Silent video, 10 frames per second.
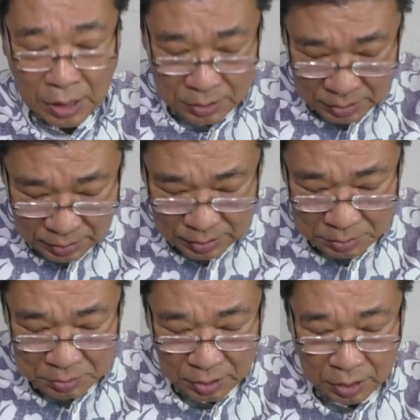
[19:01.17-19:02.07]
亡くなって
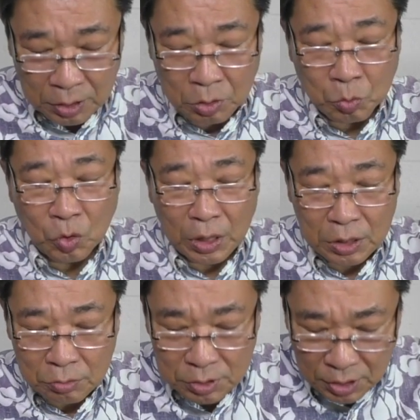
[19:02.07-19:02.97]
るんだけれども
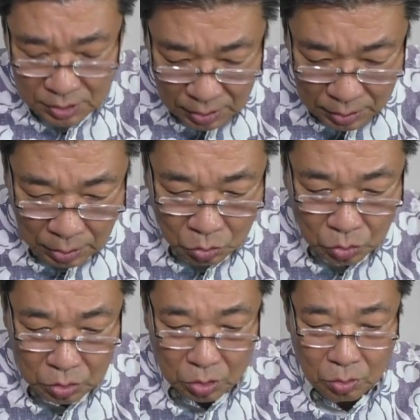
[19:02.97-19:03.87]
脇を刺されたこ
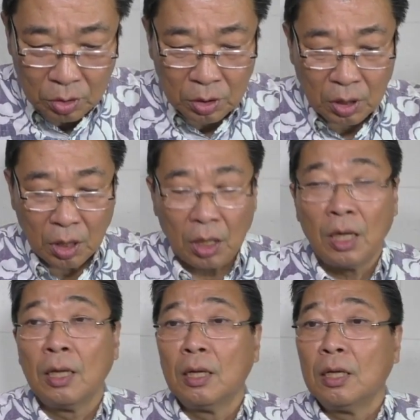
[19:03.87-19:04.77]
とによって
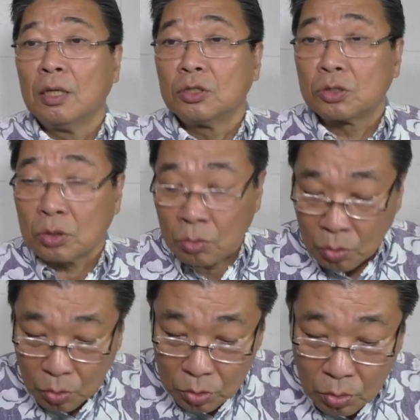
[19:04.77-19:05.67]
そ
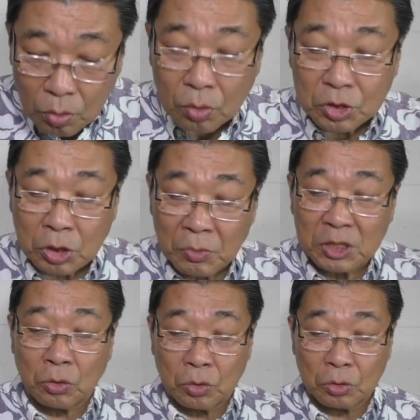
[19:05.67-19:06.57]
のことを
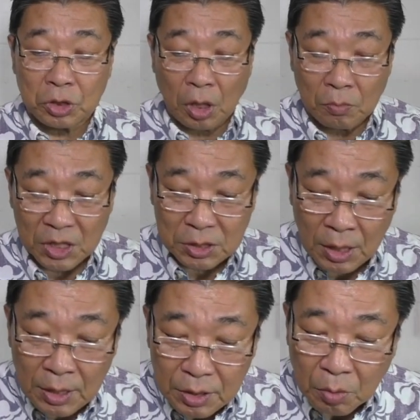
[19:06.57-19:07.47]
示そうとしています。
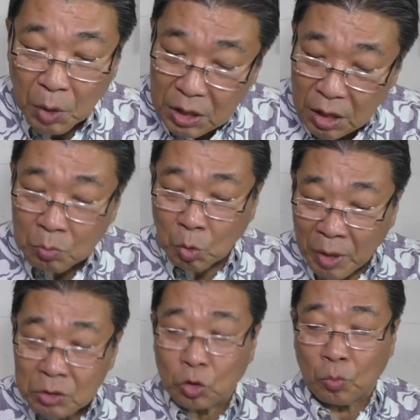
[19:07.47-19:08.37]
でマタイも
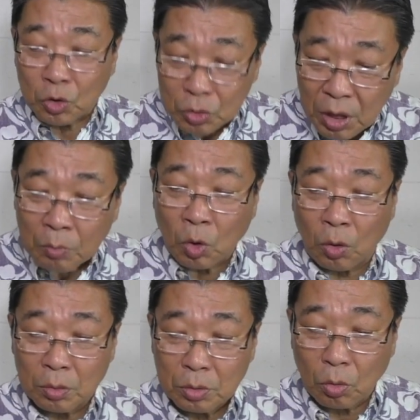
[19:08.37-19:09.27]
マルコもルカ
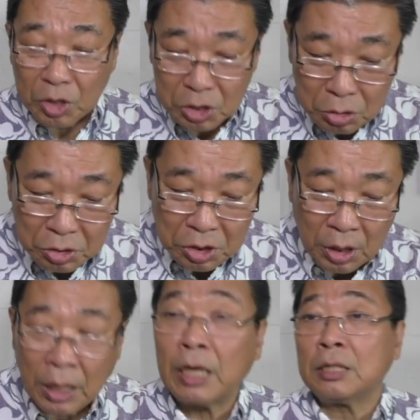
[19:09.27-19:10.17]
もこれ記し
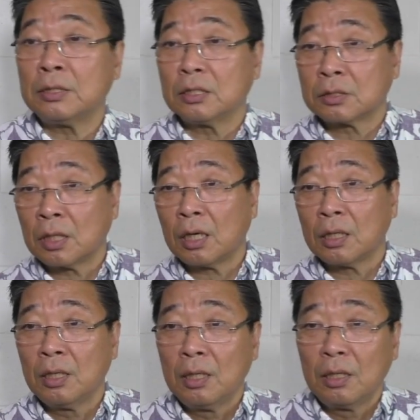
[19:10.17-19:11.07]
てないんですが
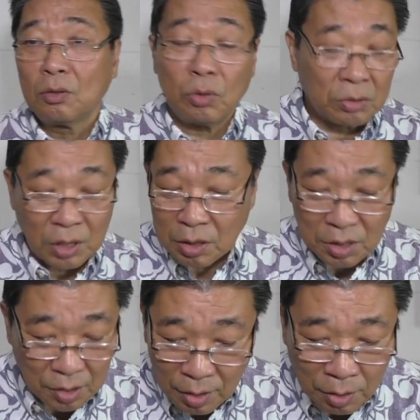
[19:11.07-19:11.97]
これはな
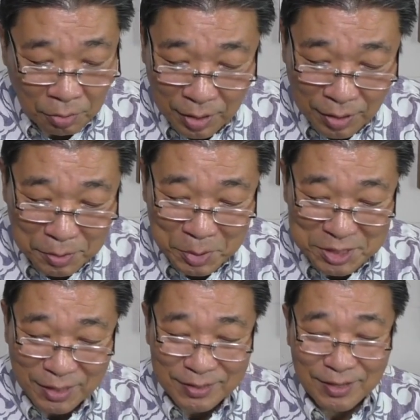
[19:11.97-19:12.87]
ぜだか分かりま
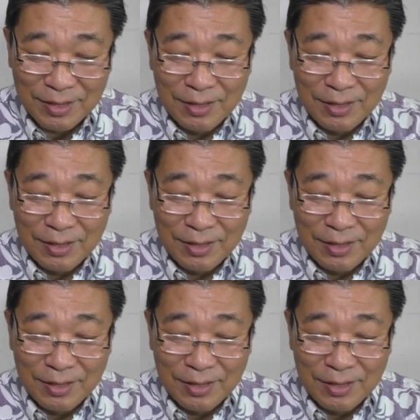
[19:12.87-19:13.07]
せん。